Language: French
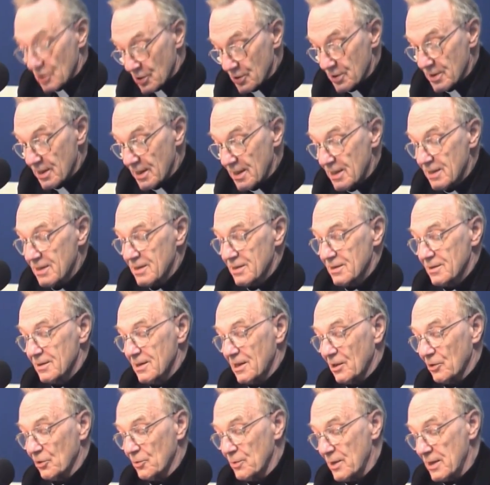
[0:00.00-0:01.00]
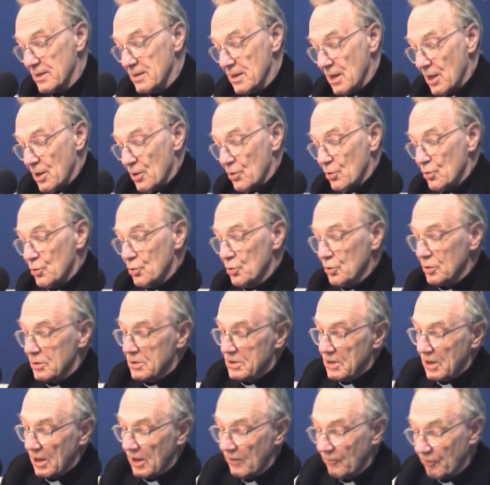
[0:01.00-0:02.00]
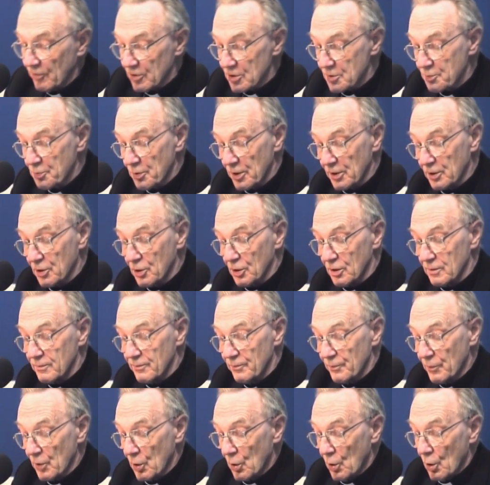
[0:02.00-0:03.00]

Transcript: sans S, l'autre-france.com.